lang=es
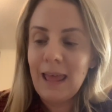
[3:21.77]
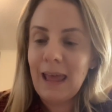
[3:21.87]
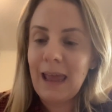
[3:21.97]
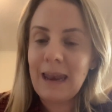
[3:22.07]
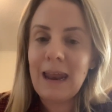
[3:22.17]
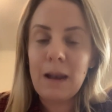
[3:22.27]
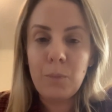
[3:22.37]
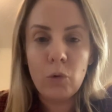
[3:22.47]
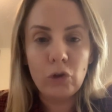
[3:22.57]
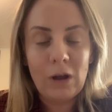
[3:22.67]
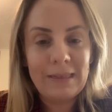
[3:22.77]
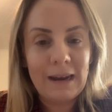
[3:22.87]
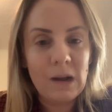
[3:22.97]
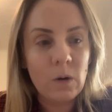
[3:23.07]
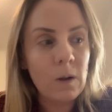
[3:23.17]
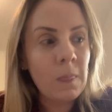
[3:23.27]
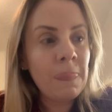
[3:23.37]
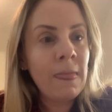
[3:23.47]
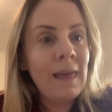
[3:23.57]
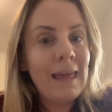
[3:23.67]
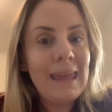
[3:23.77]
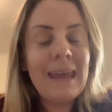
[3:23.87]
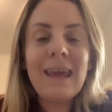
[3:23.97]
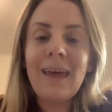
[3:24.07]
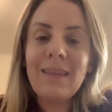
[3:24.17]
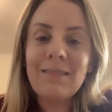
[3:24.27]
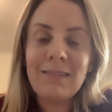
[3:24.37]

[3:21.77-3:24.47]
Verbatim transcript: en el mundo anterior y que